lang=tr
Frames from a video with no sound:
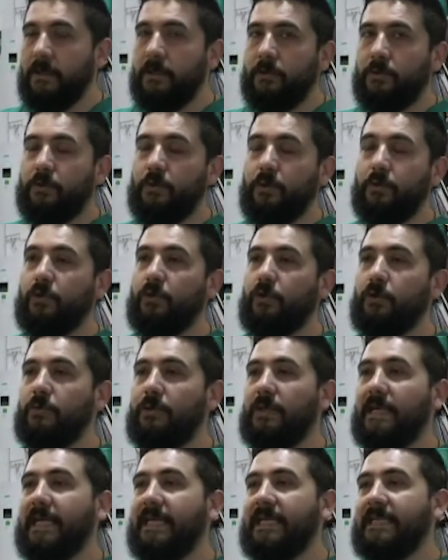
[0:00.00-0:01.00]
Tüy dökümüne
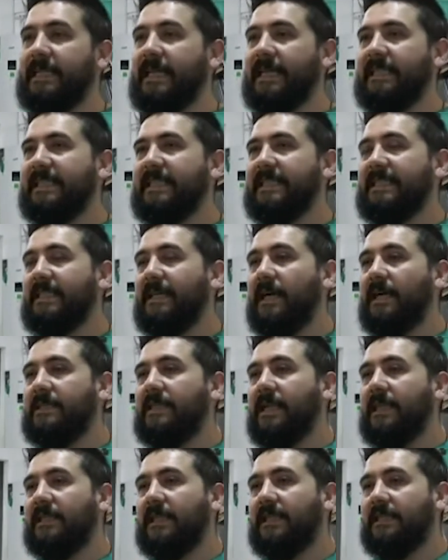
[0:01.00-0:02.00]
e-, etkisini
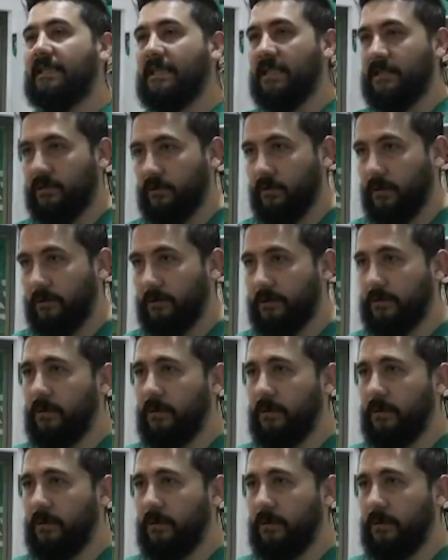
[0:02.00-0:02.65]
azaltan ilaçlar olabilir.